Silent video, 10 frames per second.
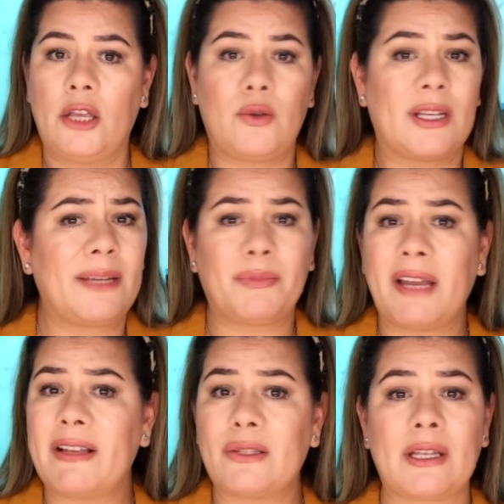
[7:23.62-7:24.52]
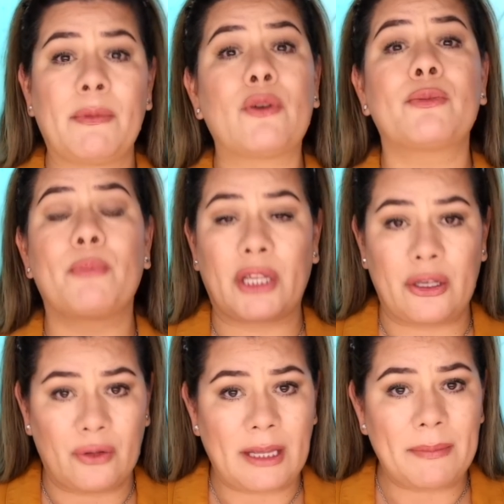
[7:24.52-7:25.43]
Yo aceptaba a sus amigos porque
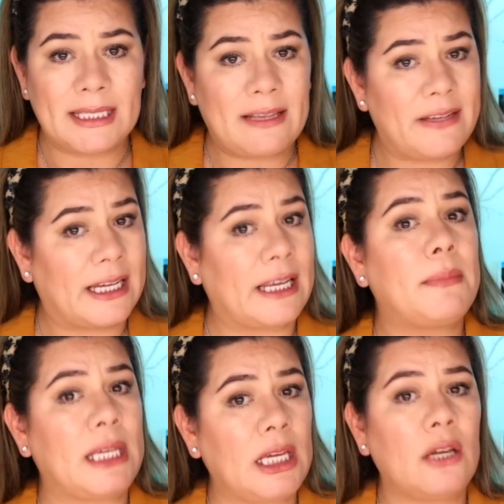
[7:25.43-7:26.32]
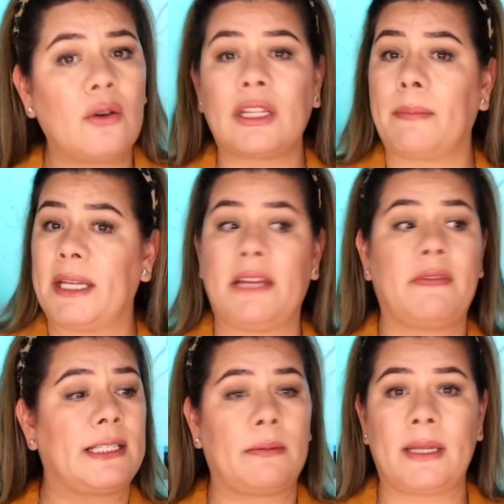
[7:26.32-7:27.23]
yo también sabía que mi hijo también
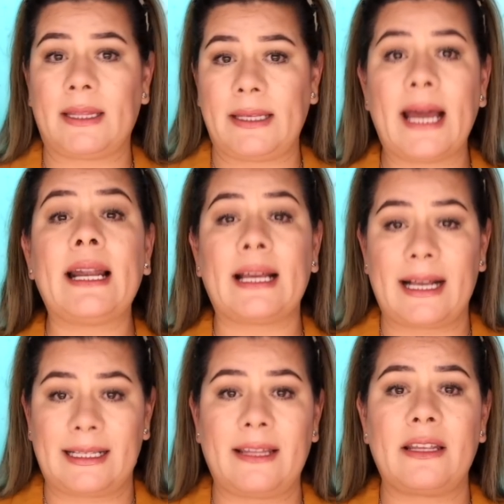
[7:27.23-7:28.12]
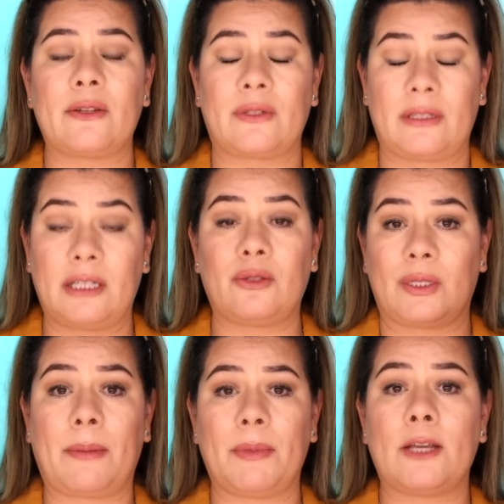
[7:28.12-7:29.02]
iba y se metía a la casa de, los, de
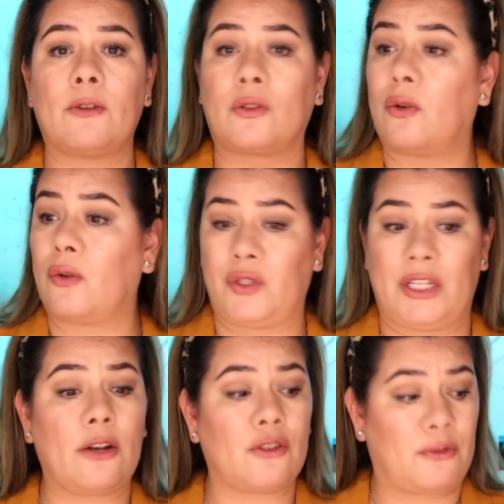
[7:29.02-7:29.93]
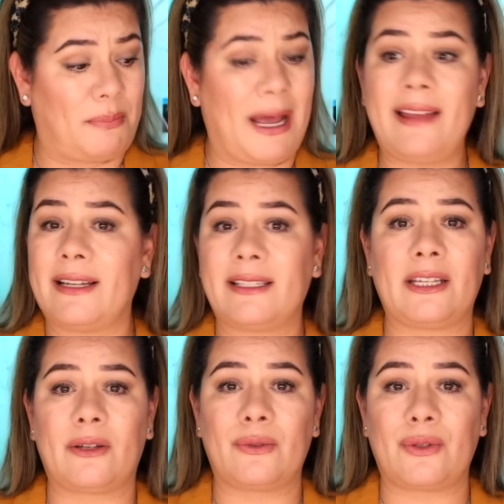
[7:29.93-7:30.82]
sus amigos. Conocía a los padres
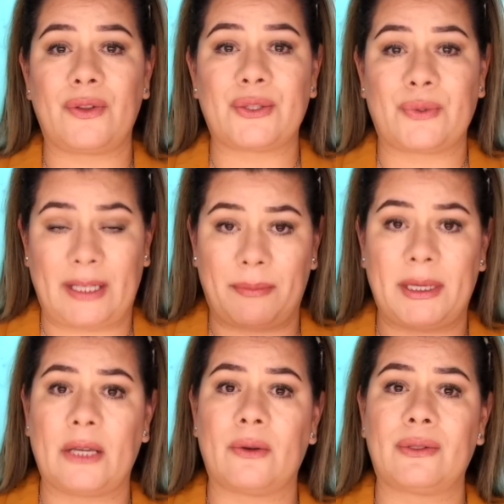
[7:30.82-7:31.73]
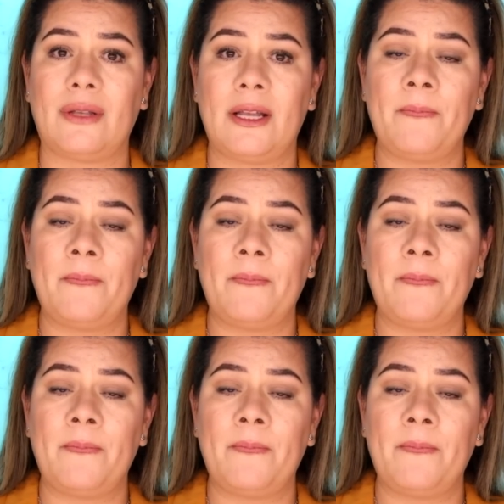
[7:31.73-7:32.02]
incluso de sus amigos.